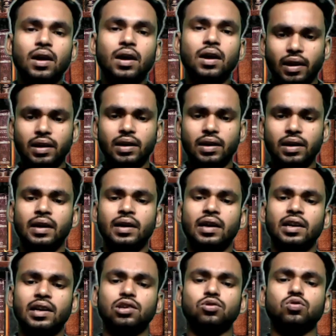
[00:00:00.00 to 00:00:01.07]
তাই
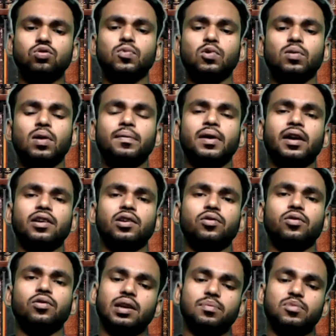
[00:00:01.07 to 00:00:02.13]
এখানে কিন্তু প্রভাব খাটানোর
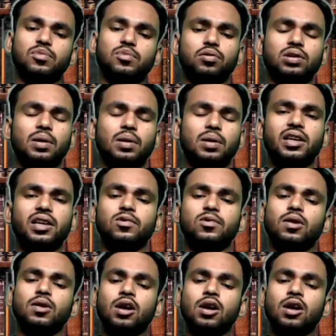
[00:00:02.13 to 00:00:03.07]
একটা বিষয় হতে পারে এবং